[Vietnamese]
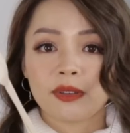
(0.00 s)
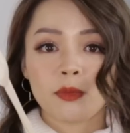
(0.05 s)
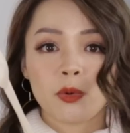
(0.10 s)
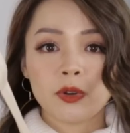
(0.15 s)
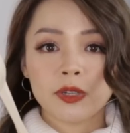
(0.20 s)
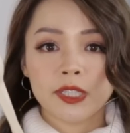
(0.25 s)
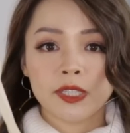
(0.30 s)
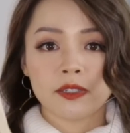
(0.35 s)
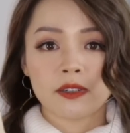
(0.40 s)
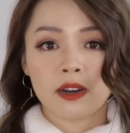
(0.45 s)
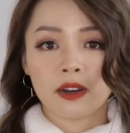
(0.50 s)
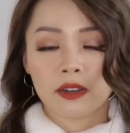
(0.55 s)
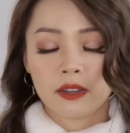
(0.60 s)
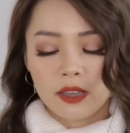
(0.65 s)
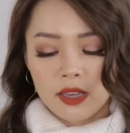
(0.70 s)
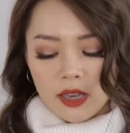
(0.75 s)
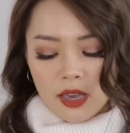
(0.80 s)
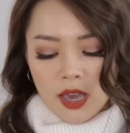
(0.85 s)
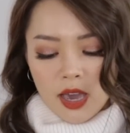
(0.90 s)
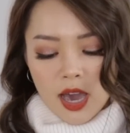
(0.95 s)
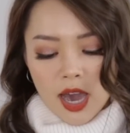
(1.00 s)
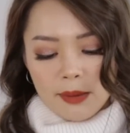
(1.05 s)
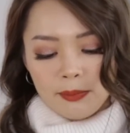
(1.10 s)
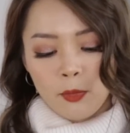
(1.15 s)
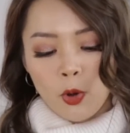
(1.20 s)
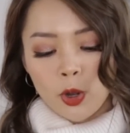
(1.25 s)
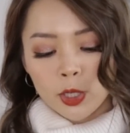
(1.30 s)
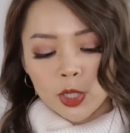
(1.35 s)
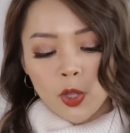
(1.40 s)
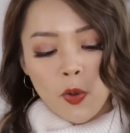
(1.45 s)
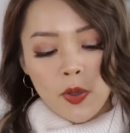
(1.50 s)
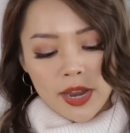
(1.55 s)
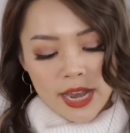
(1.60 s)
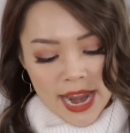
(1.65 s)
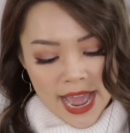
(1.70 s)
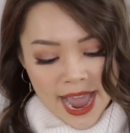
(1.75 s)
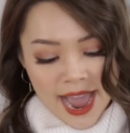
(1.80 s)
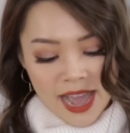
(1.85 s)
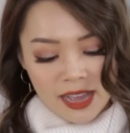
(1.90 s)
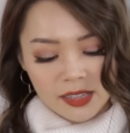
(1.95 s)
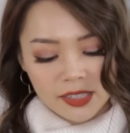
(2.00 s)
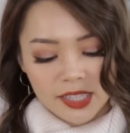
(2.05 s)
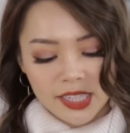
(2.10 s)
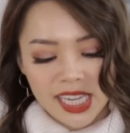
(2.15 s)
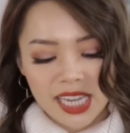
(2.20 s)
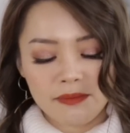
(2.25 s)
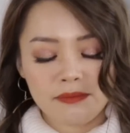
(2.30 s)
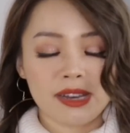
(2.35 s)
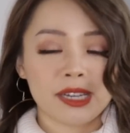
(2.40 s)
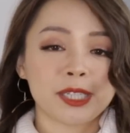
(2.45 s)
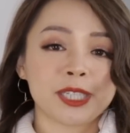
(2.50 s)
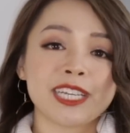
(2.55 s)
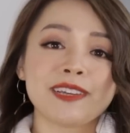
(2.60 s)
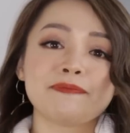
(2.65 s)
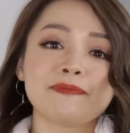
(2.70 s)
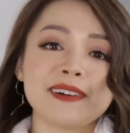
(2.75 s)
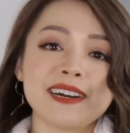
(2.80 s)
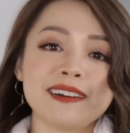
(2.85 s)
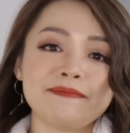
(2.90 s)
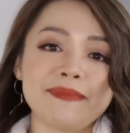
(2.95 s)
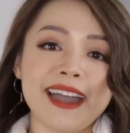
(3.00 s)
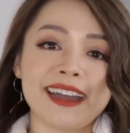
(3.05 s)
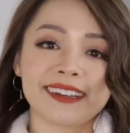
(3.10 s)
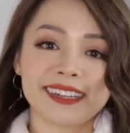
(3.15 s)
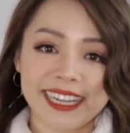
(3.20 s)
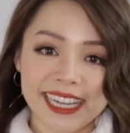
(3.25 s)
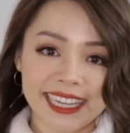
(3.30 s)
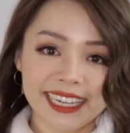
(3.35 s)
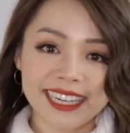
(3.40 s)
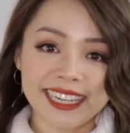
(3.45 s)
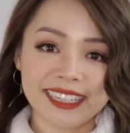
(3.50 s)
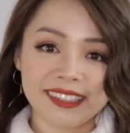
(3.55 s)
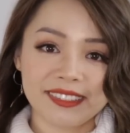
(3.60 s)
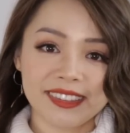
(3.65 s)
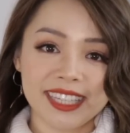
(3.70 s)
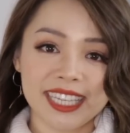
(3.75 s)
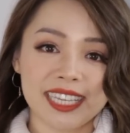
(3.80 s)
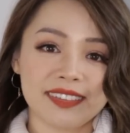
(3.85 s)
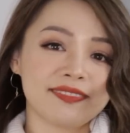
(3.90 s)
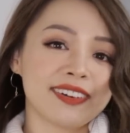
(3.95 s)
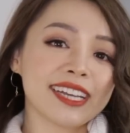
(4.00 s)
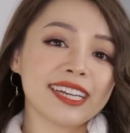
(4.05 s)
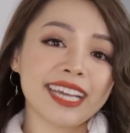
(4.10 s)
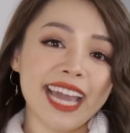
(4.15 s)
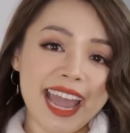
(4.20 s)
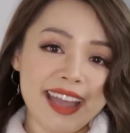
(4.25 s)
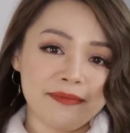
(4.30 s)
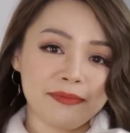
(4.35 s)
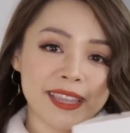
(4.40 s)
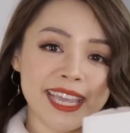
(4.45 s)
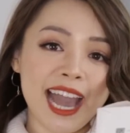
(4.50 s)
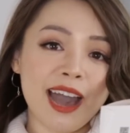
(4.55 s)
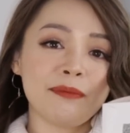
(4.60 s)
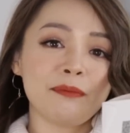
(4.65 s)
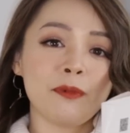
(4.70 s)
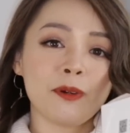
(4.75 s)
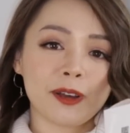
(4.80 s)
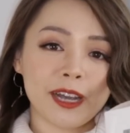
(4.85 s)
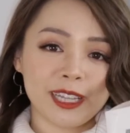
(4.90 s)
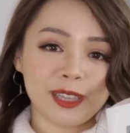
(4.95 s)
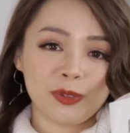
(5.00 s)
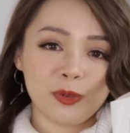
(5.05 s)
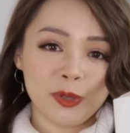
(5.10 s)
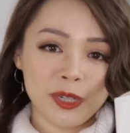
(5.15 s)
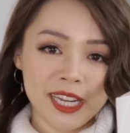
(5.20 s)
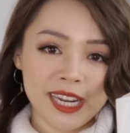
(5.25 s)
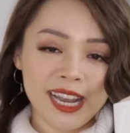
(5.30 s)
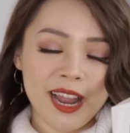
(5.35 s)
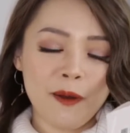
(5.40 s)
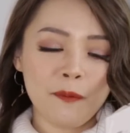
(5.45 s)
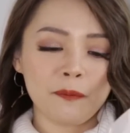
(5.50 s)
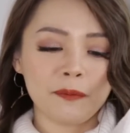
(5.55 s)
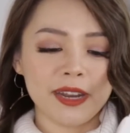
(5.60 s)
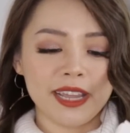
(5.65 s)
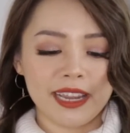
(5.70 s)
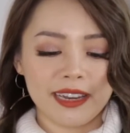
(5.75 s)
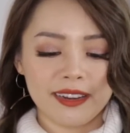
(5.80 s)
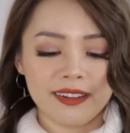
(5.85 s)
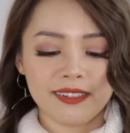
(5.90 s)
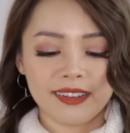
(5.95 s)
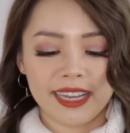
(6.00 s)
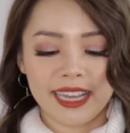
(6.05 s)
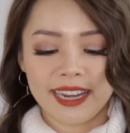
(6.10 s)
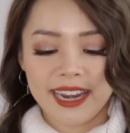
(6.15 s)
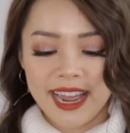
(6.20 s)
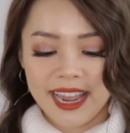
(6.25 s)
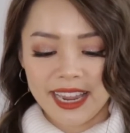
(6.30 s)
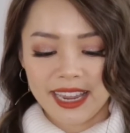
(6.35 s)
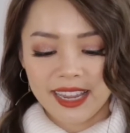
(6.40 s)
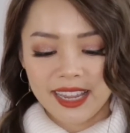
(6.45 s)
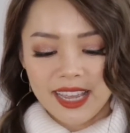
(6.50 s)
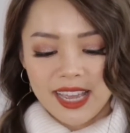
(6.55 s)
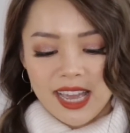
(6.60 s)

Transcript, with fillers: với môi trường mỗi tội là khi mà shipper mang đến ấy thì vẫn kèm theo một cái túi ni lông để đựng cái này